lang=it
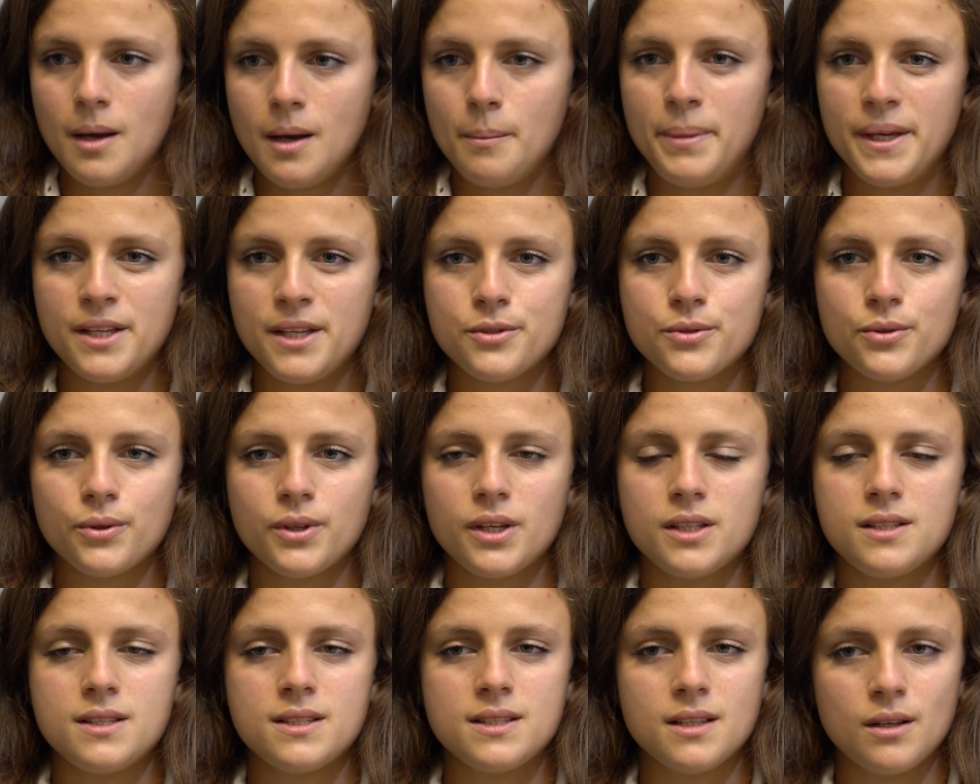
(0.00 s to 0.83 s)
Penso
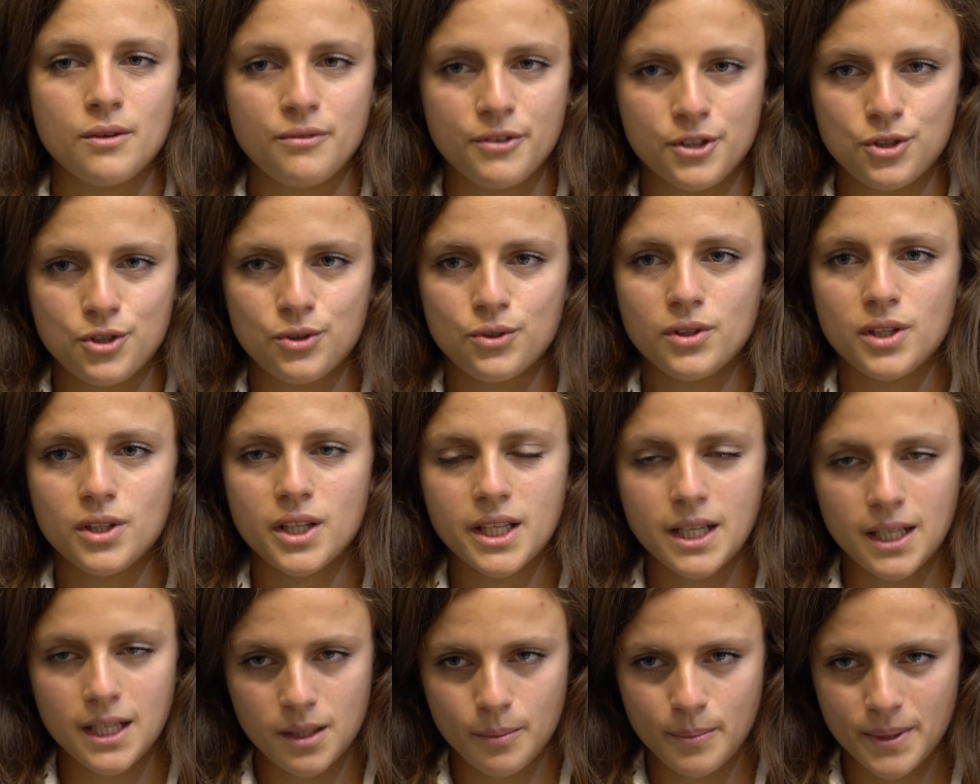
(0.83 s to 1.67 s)
che si stiano facendo dei
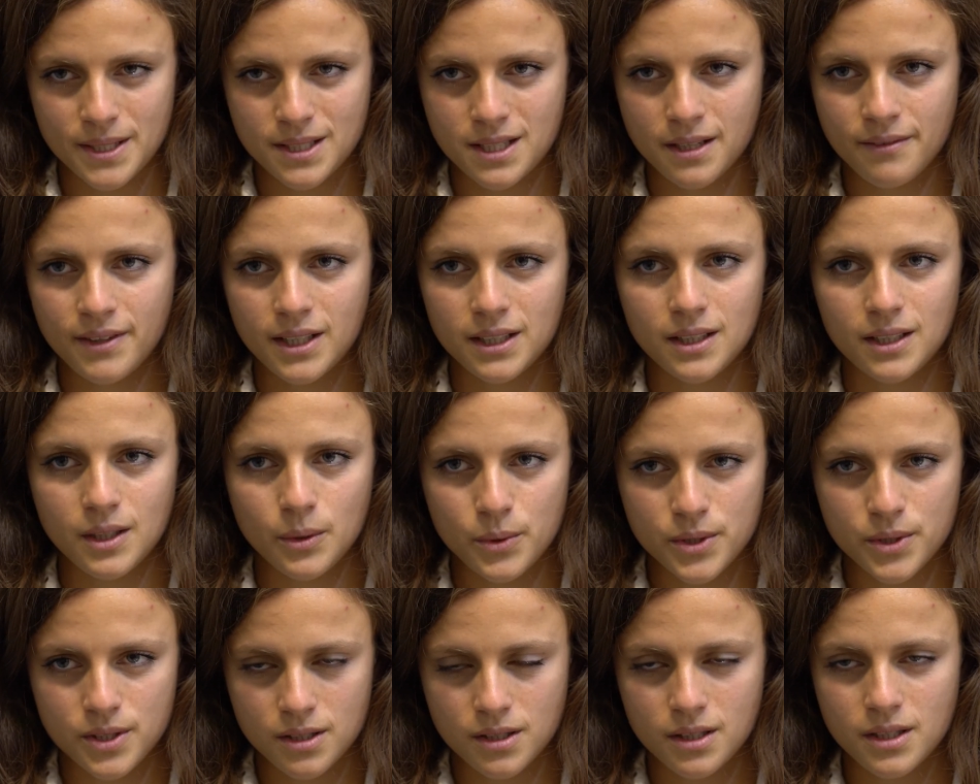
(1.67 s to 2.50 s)
grandi passi avanti in
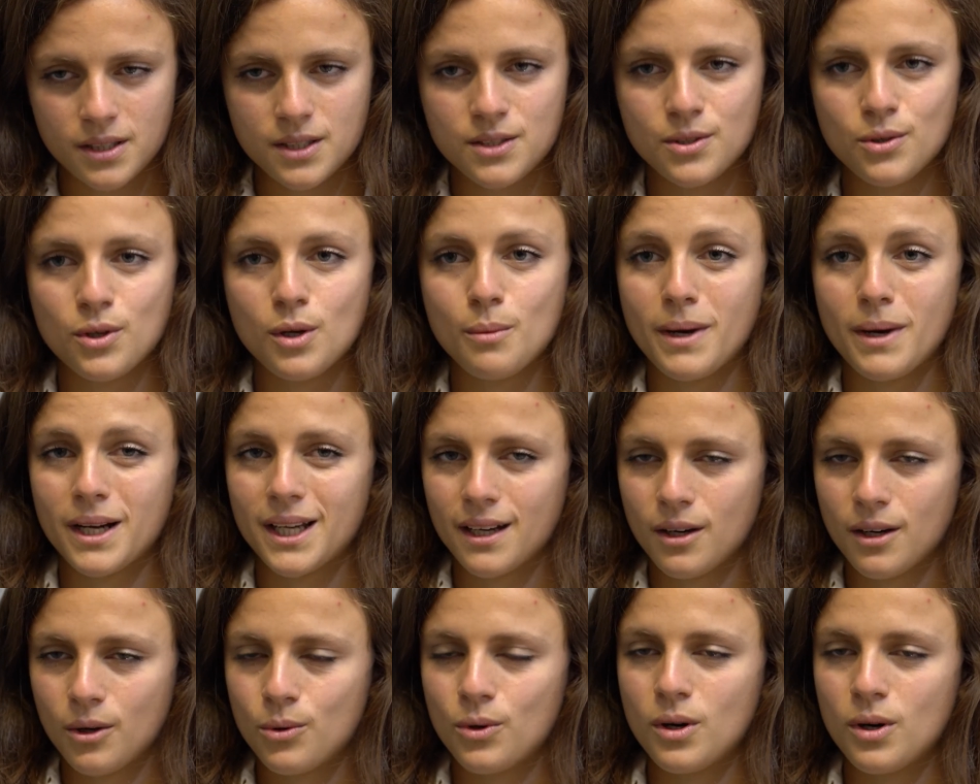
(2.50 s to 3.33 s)
questa direzione, ma che
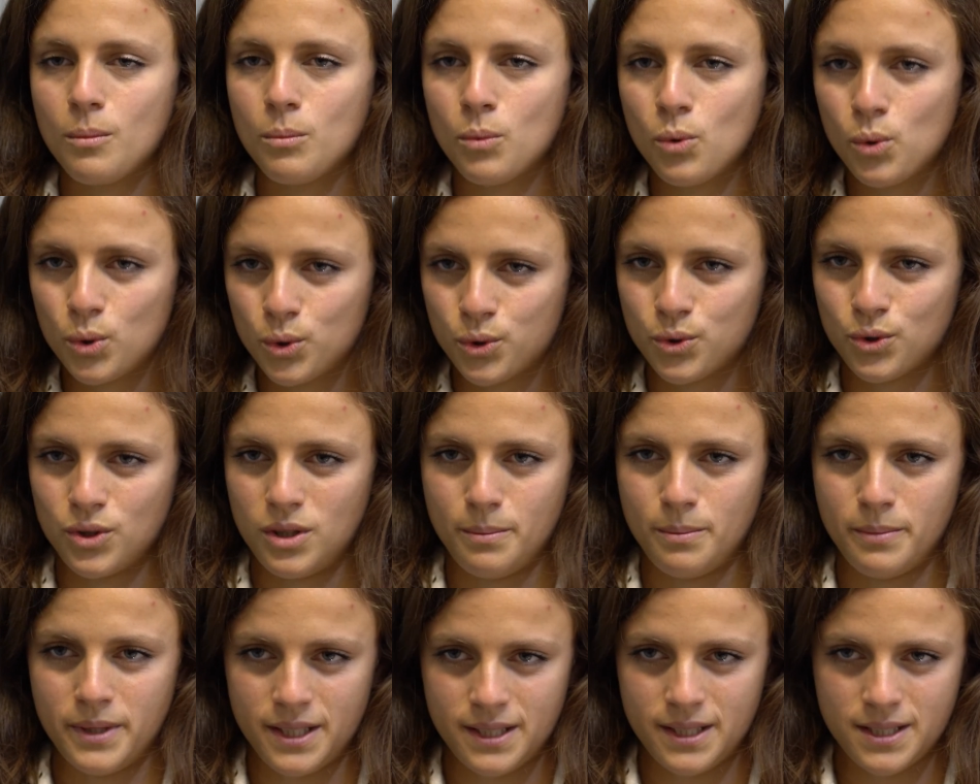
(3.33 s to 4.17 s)
ancora molto
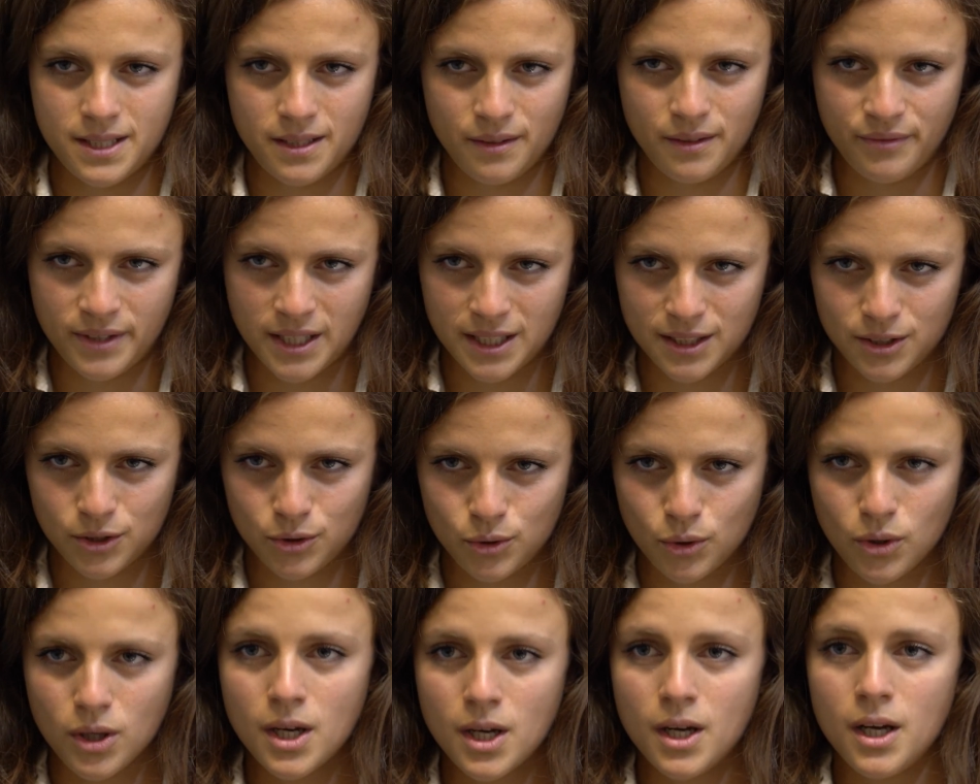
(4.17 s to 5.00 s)
debba essere
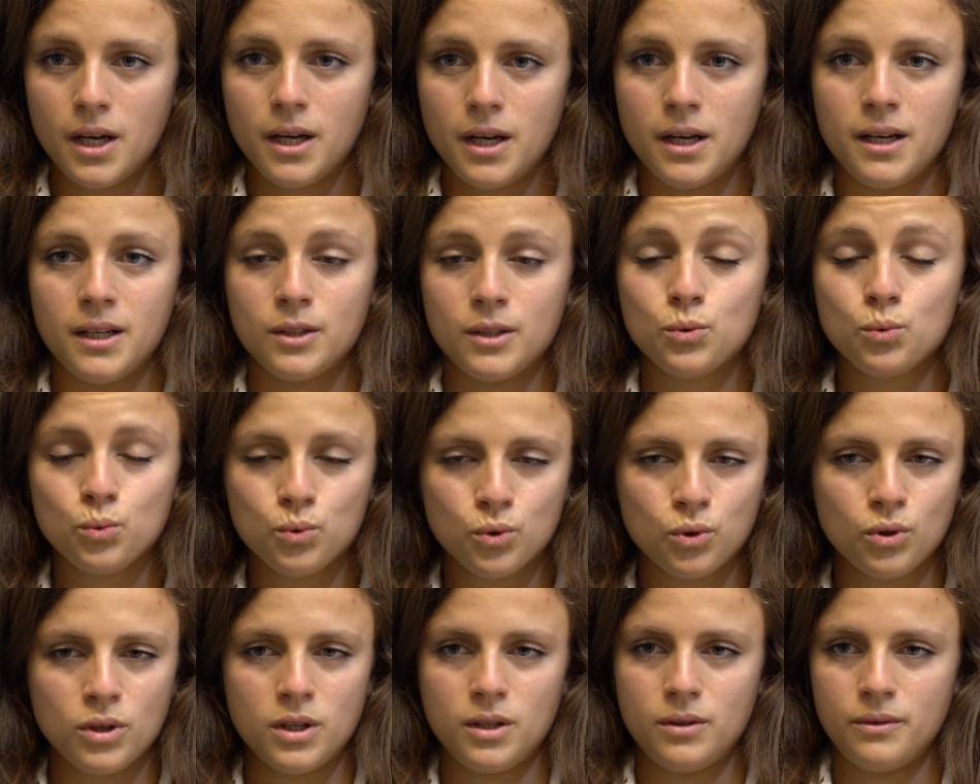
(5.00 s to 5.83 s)
fatto. Eh,
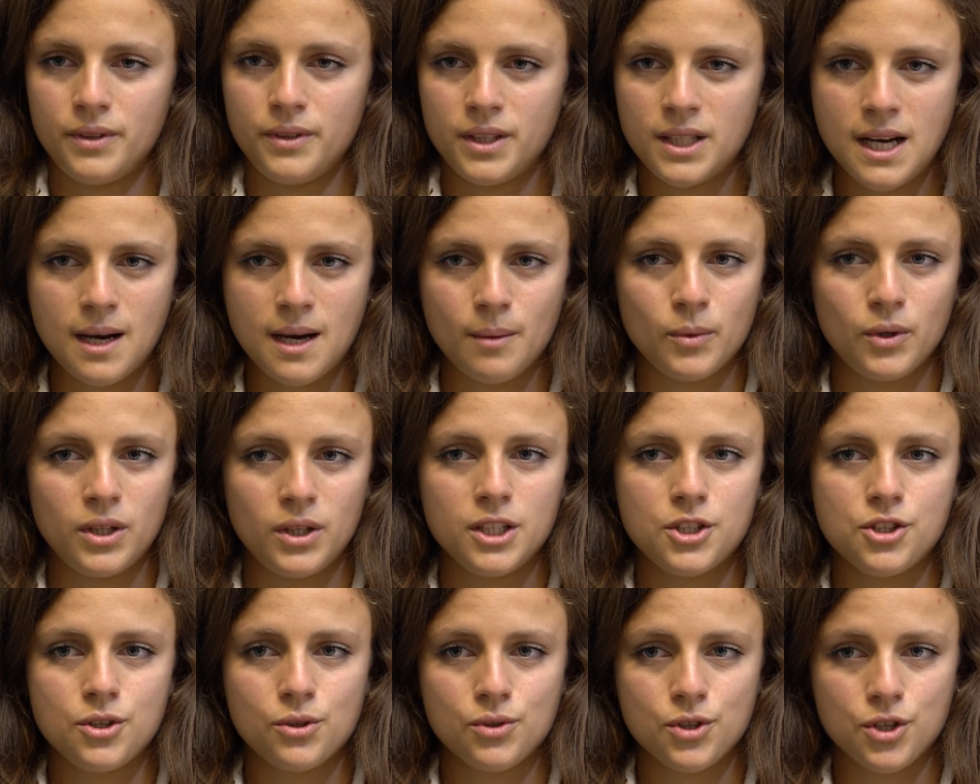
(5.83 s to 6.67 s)
tuttora lo vediamo, al
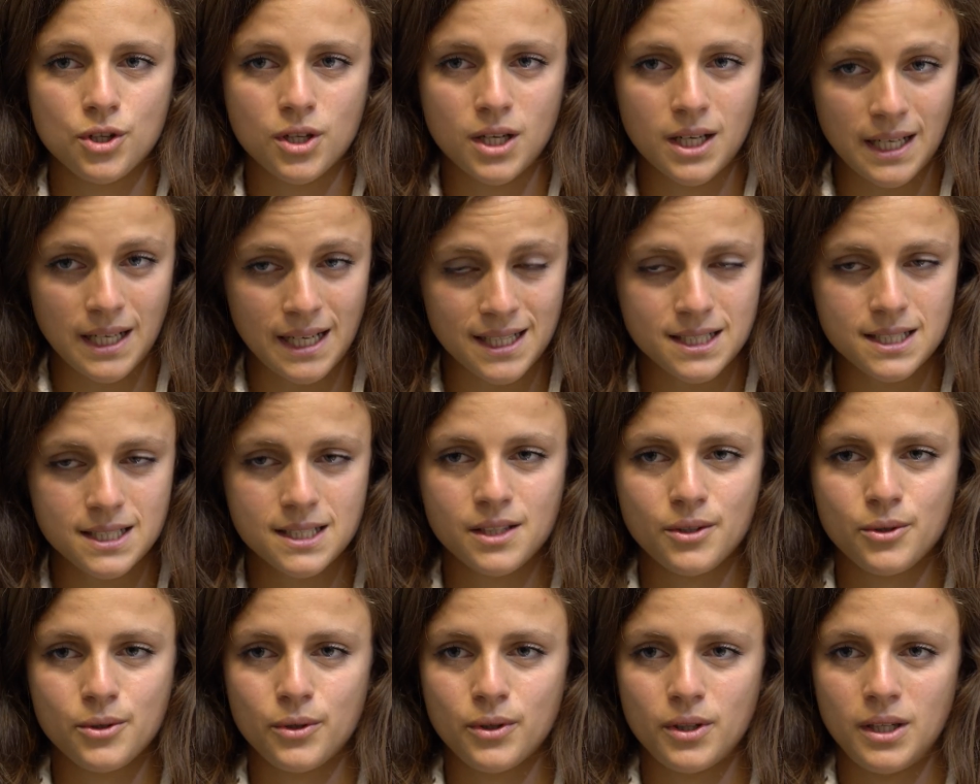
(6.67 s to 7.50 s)
liceo
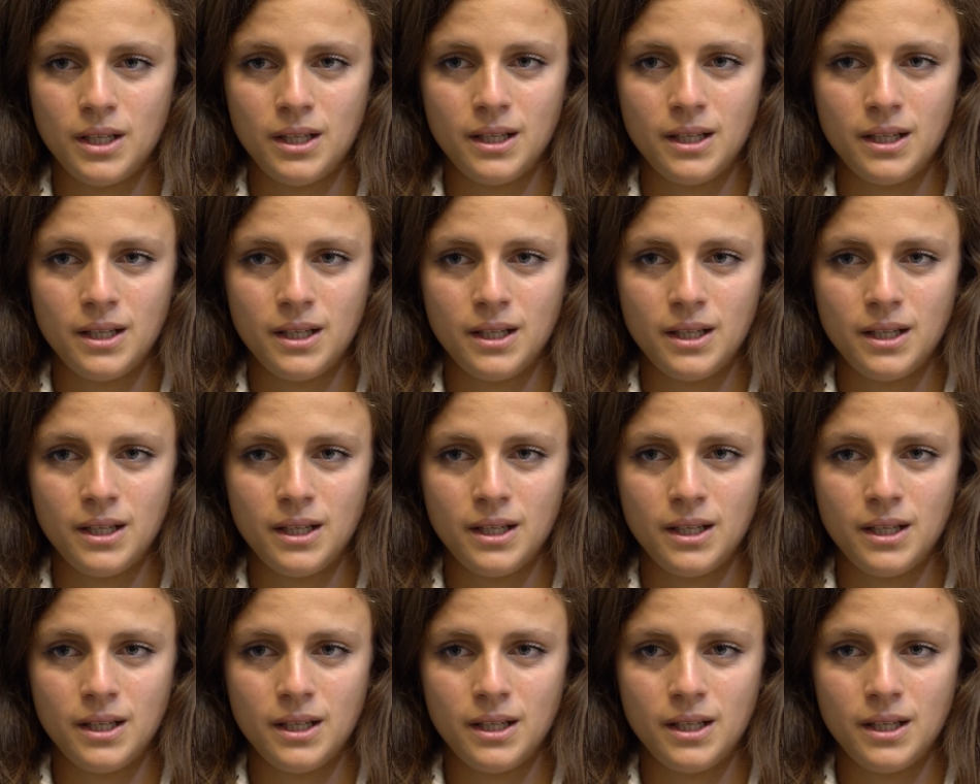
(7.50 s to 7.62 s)
classico